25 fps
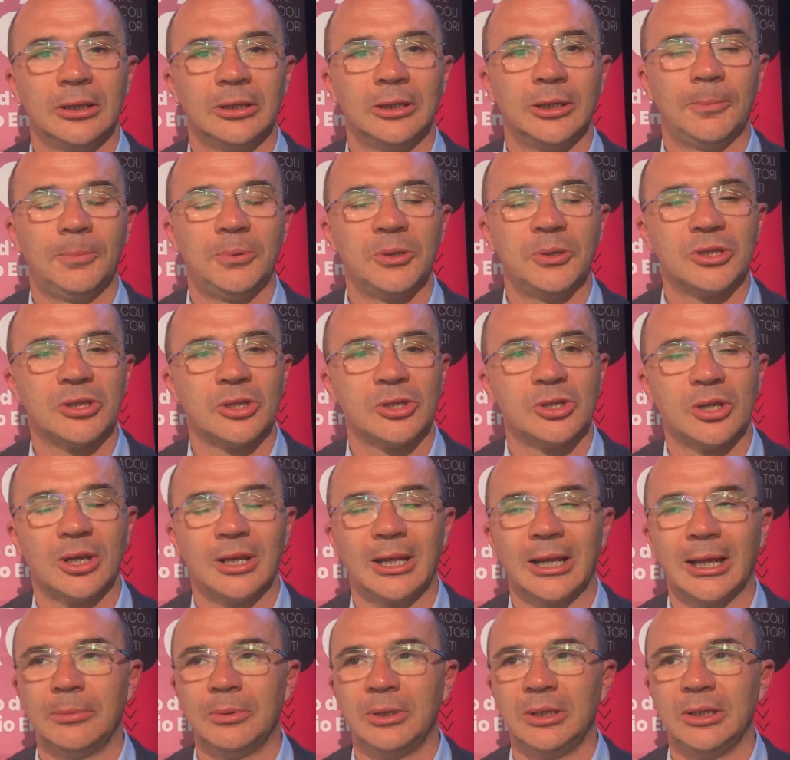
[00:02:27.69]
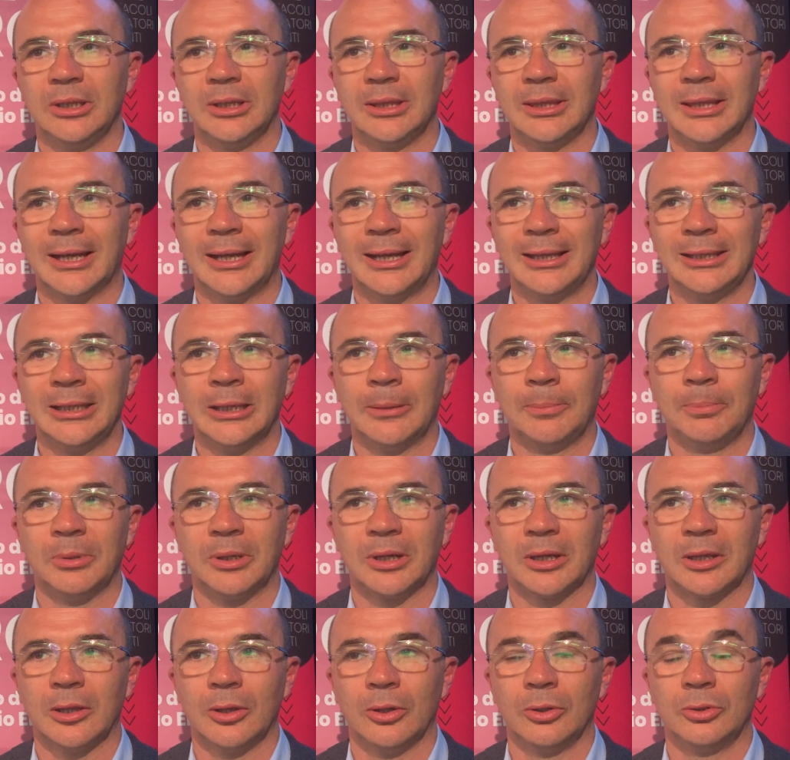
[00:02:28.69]
di piste ciclabili in Italia
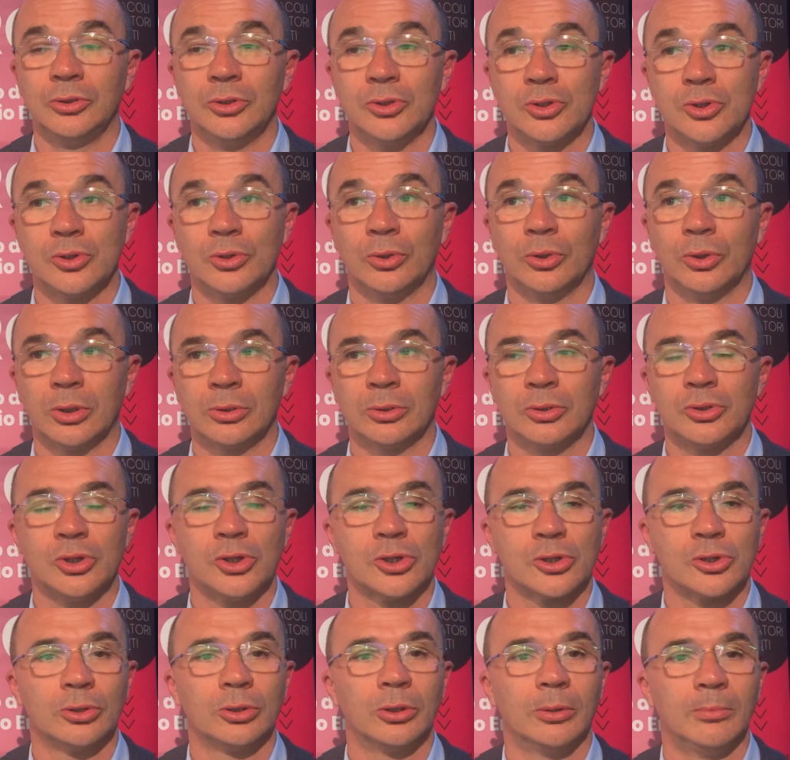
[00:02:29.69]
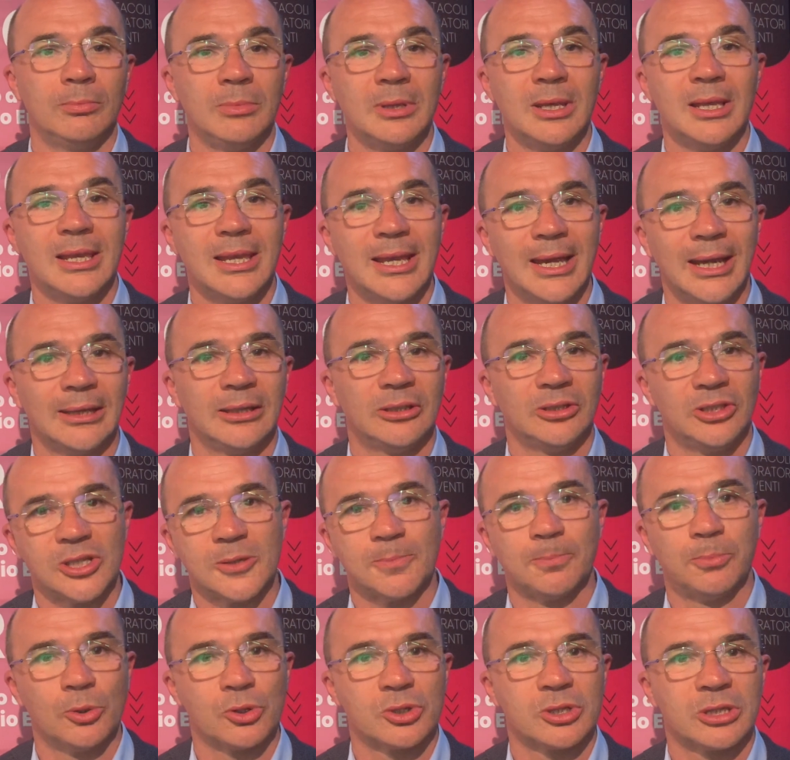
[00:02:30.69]
perché ogni giorno ci sono migliaia di
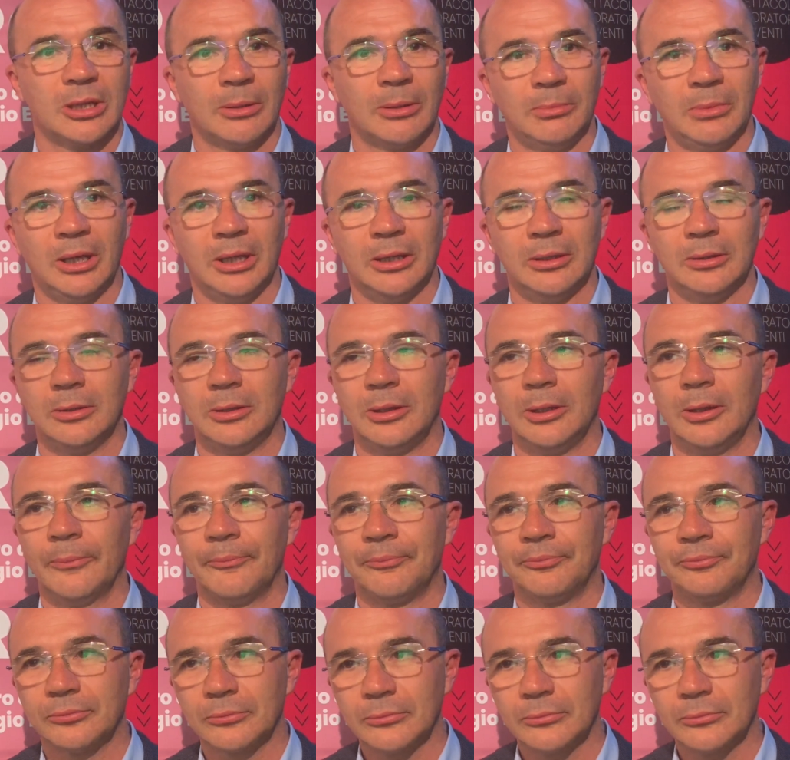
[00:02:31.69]
spostamenti